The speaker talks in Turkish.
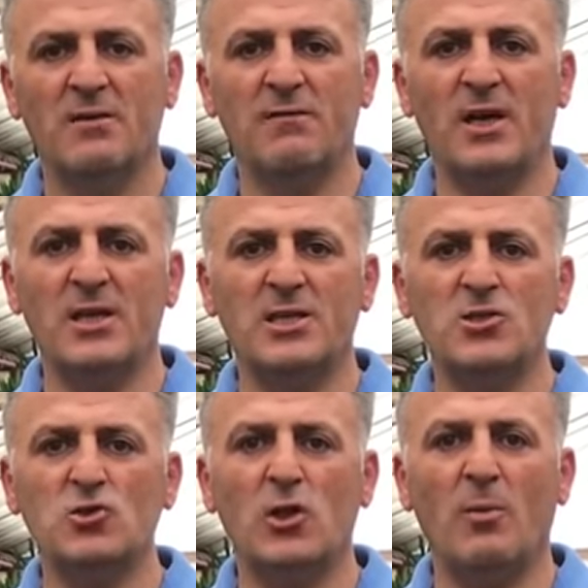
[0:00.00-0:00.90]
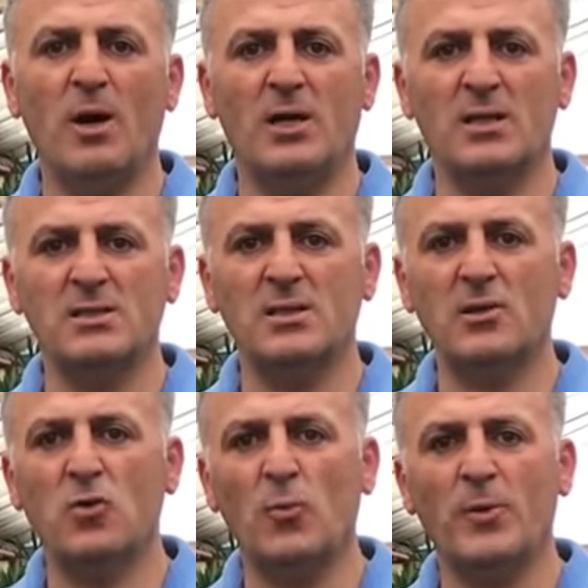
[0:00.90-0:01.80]
ve iki sulama arasında
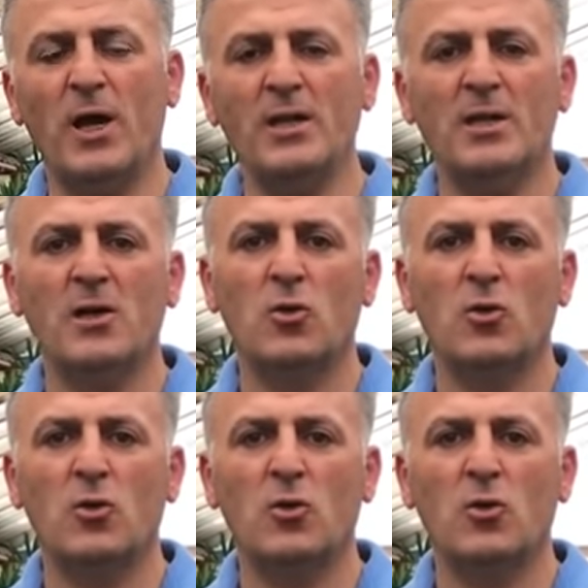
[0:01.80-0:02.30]
toprağın